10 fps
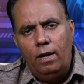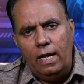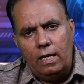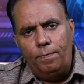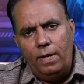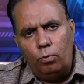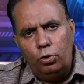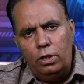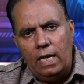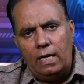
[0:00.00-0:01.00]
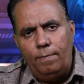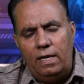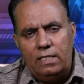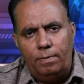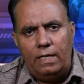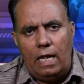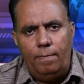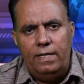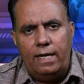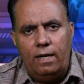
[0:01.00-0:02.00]
लेकिन फिर कुछ देर के बाद जब 11
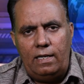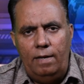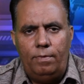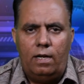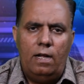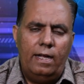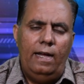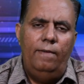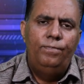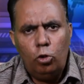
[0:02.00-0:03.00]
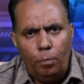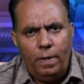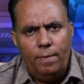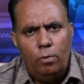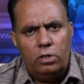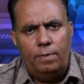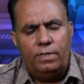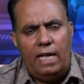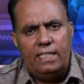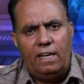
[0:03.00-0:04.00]
बजे का टाइम रखा गया तो फिर मुलम
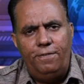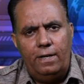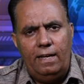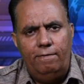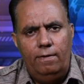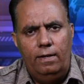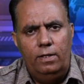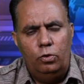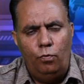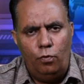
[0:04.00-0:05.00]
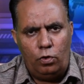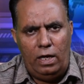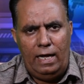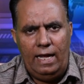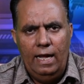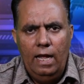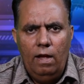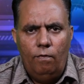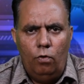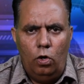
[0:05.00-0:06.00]
जाहिर जाफर के जो वकला हैं
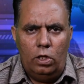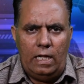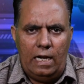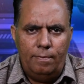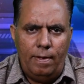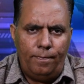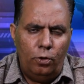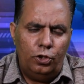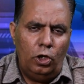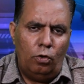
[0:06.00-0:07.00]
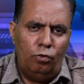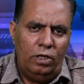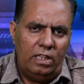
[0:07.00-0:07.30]
वो अदालत में पहुंचे और उनकी